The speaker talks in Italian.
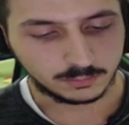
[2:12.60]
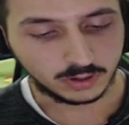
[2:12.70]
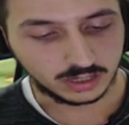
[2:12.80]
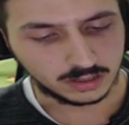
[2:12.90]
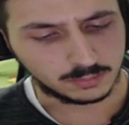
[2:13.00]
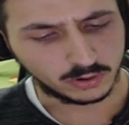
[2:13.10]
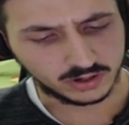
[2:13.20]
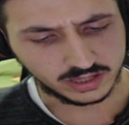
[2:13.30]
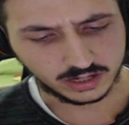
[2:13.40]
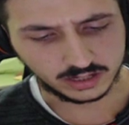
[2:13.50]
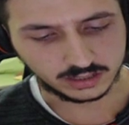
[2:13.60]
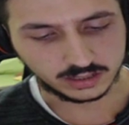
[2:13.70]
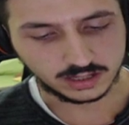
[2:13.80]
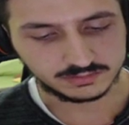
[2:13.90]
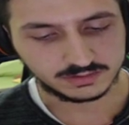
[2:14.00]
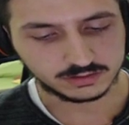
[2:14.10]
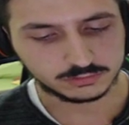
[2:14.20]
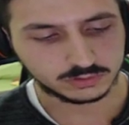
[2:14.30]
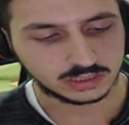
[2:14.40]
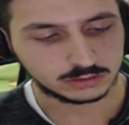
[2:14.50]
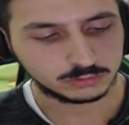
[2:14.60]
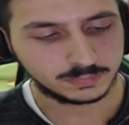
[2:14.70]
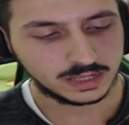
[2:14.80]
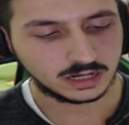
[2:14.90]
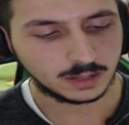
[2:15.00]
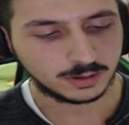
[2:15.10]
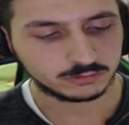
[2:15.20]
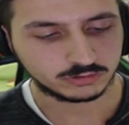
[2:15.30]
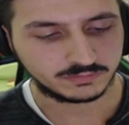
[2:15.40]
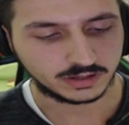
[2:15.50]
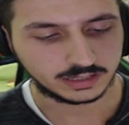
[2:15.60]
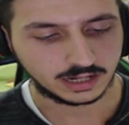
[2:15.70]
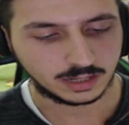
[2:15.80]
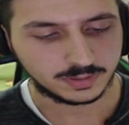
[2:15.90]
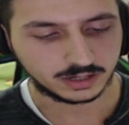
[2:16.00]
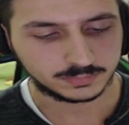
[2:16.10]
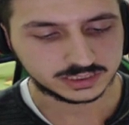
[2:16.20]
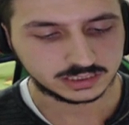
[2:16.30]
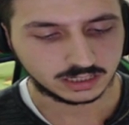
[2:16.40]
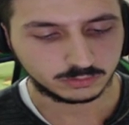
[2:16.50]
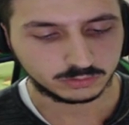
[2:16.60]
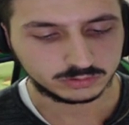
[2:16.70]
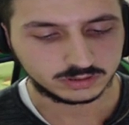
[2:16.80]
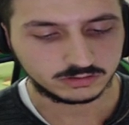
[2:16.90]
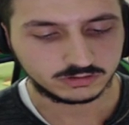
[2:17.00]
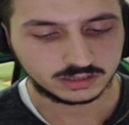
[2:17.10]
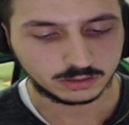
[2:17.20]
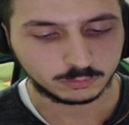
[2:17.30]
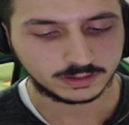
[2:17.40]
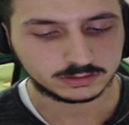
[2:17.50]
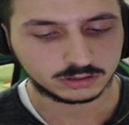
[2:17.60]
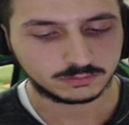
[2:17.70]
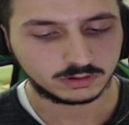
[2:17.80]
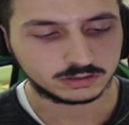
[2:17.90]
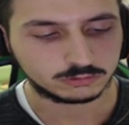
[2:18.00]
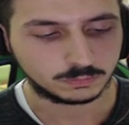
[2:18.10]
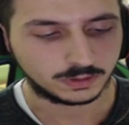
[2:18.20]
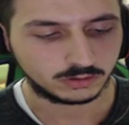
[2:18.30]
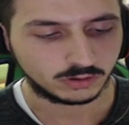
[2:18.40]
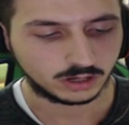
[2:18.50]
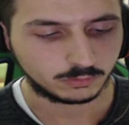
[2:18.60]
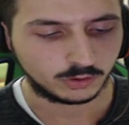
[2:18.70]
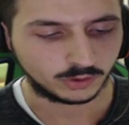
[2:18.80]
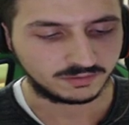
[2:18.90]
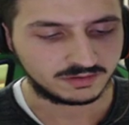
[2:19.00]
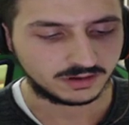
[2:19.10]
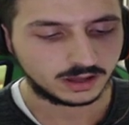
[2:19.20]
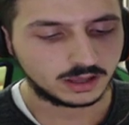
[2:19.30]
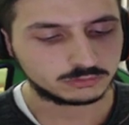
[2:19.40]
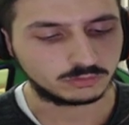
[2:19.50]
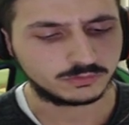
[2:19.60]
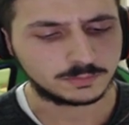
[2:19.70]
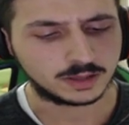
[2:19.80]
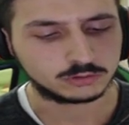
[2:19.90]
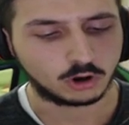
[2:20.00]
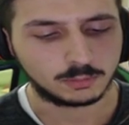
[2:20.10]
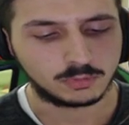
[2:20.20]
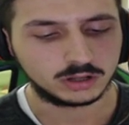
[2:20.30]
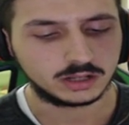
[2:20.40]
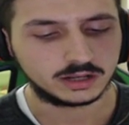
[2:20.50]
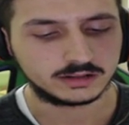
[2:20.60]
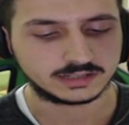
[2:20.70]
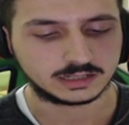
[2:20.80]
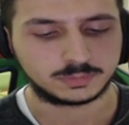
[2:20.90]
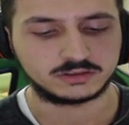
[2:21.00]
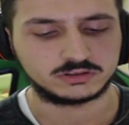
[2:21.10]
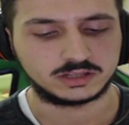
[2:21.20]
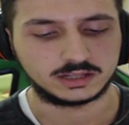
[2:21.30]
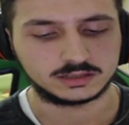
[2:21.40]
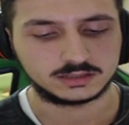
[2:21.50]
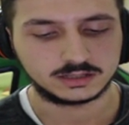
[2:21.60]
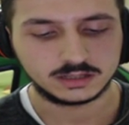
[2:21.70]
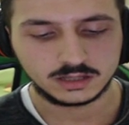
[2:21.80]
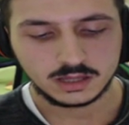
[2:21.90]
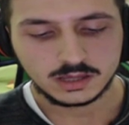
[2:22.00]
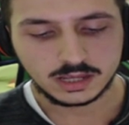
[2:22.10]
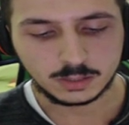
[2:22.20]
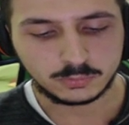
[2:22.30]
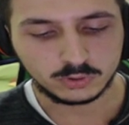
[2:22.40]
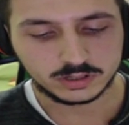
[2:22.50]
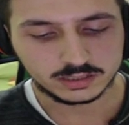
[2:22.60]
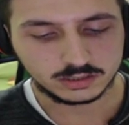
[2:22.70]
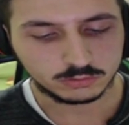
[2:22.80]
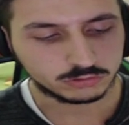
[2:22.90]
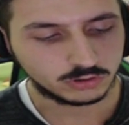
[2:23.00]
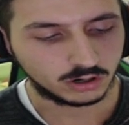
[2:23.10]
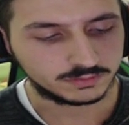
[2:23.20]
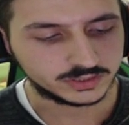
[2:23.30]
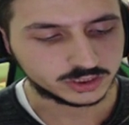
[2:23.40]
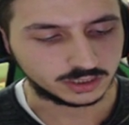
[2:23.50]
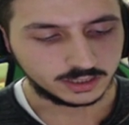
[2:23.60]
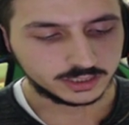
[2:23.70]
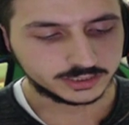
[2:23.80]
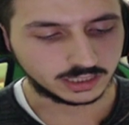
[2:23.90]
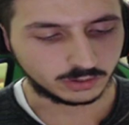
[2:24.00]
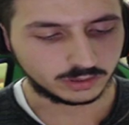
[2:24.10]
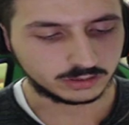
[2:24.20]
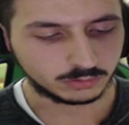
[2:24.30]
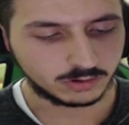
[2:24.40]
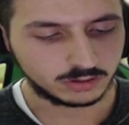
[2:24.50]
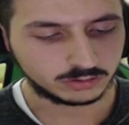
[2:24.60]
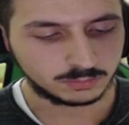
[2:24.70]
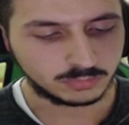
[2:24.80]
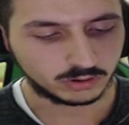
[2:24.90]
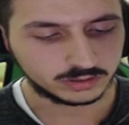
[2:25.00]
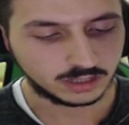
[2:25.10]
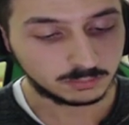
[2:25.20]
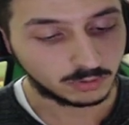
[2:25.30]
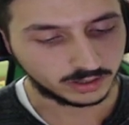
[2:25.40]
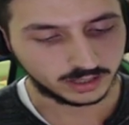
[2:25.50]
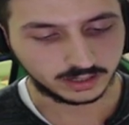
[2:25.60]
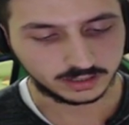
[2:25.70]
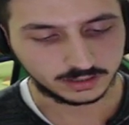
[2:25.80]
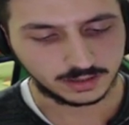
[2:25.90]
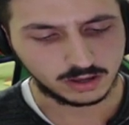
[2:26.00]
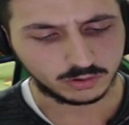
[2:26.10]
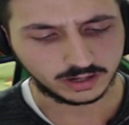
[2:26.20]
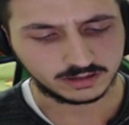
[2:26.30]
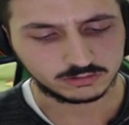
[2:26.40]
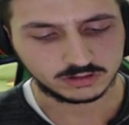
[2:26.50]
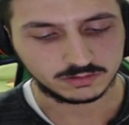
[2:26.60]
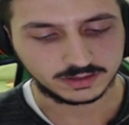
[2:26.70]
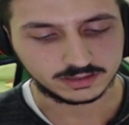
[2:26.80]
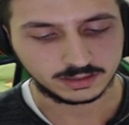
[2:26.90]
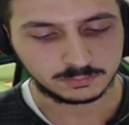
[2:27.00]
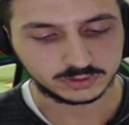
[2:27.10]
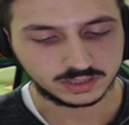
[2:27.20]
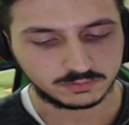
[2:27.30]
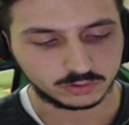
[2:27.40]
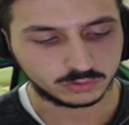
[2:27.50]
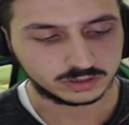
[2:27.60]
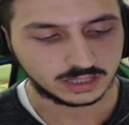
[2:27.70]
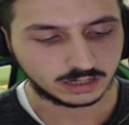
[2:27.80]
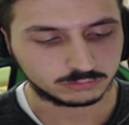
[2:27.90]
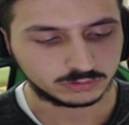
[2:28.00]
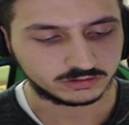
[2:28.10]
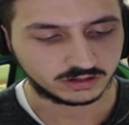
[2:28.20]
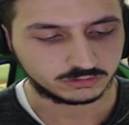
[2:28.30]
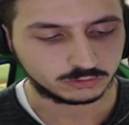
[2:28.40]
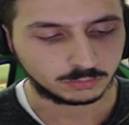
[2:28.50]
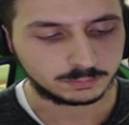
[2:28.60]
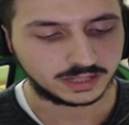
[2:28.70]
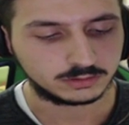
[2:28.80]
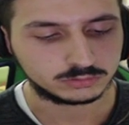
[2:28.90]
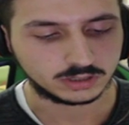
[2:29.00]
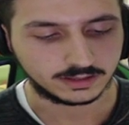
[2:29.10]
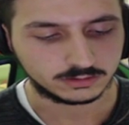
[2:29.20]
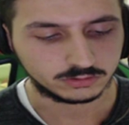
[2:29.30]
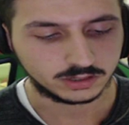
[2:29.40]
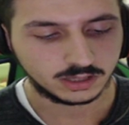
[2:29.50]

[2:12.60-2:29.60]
il Boyarin aveva sfruttato bene la pausa invernale per ammassare un contingente quattro volte superiore a quello che aveva sul fiume Tobol l'estate precedente. Il pulk di Uskovitz si era unito a quello Bo- del Boyarin e ora i Kisleviti potevano contare su un esercito ben nutrito.